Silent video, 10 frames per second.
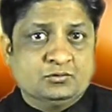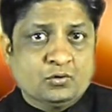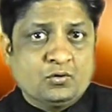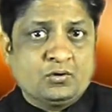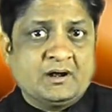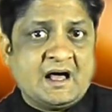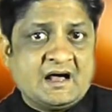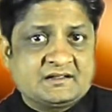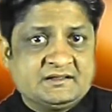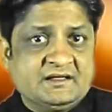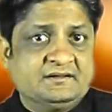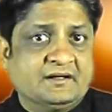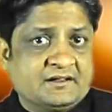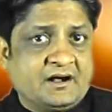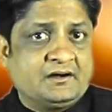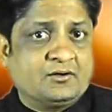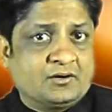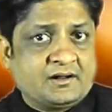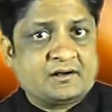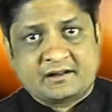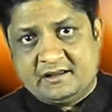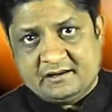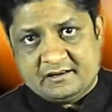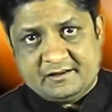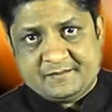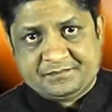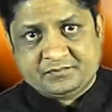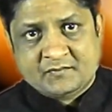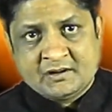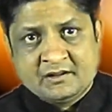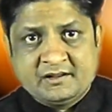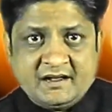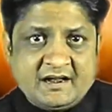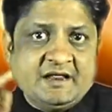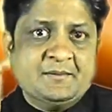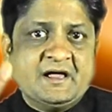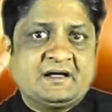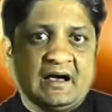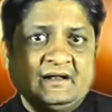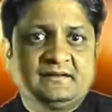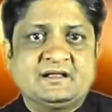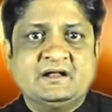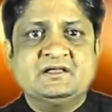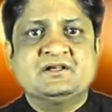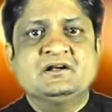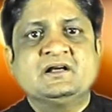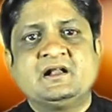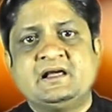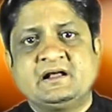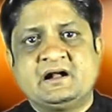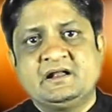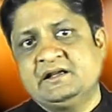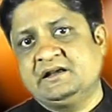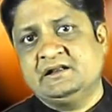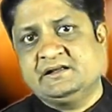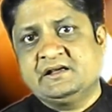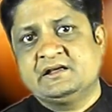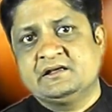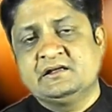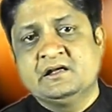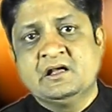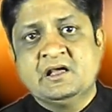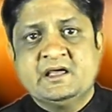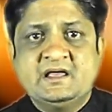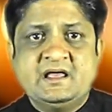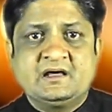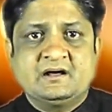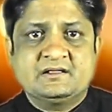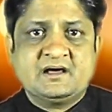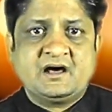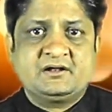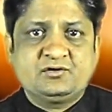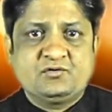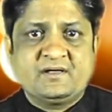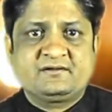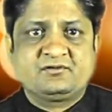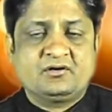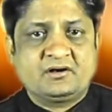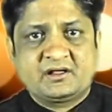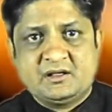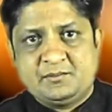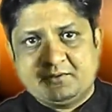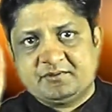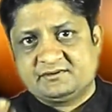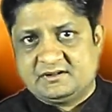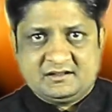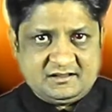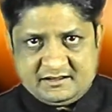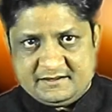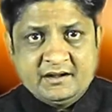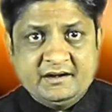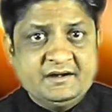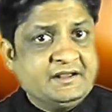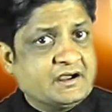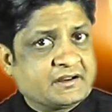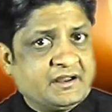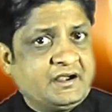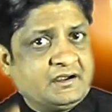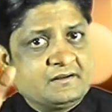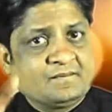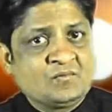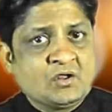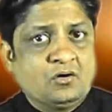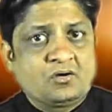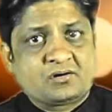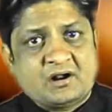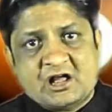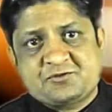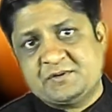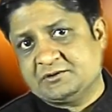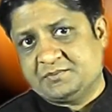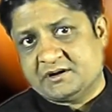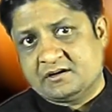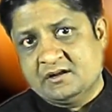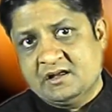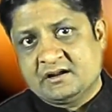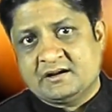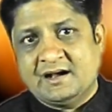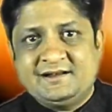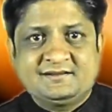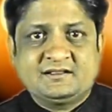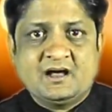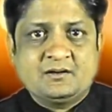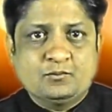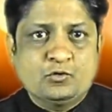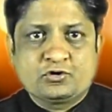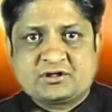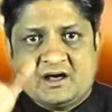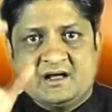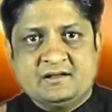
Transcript: दो लाख तीस हजार डॉलर रखे गए रैली में खालिस्तानी झंडा लहराने के लिए एक हजार यूएस डॉलर की व्यवस्था थी इंडिया गेट और राजपथ पर खालिस्तान मोर्चा